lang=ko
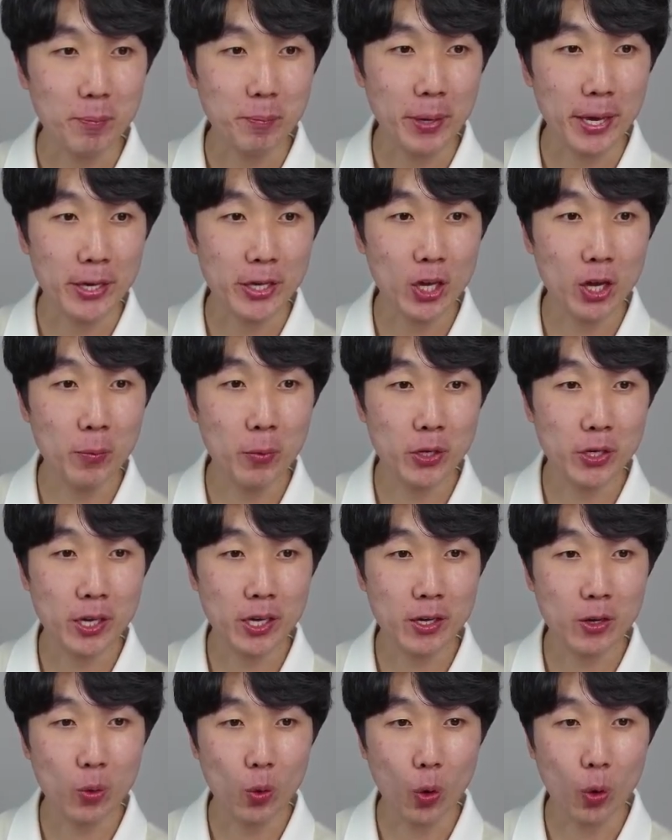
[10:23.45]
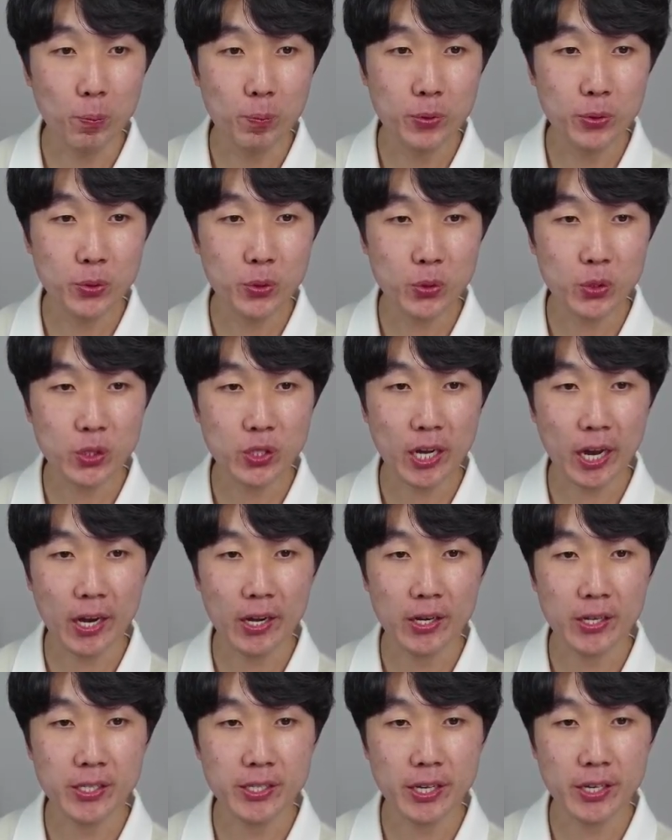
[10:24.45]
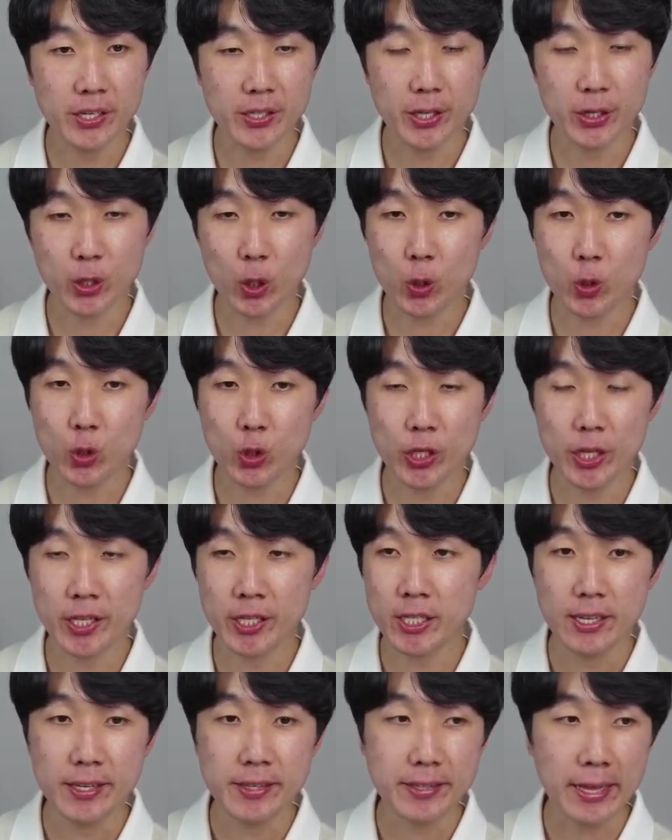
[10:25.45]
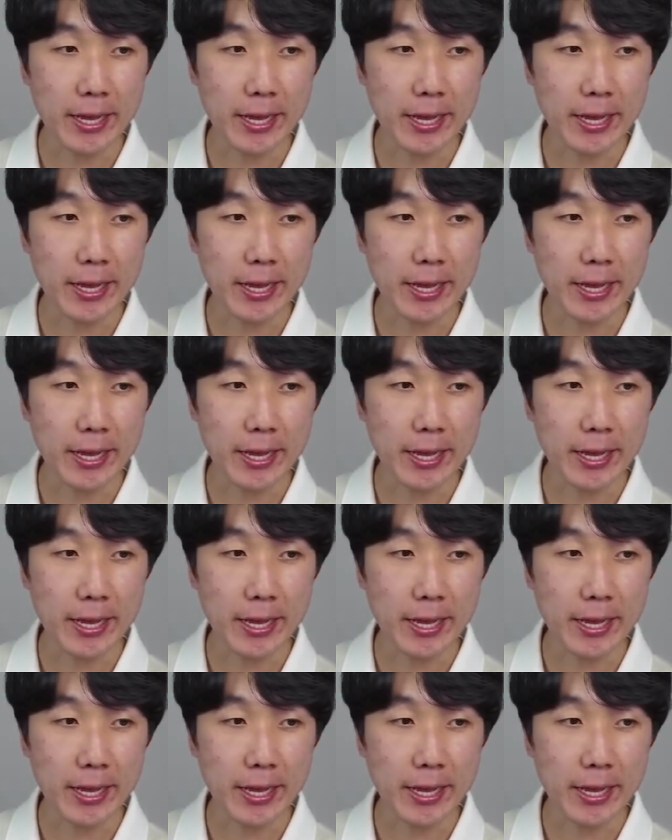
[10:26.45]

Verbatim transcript: 100여 명의 오픈소스 관리자에 의해 선출되는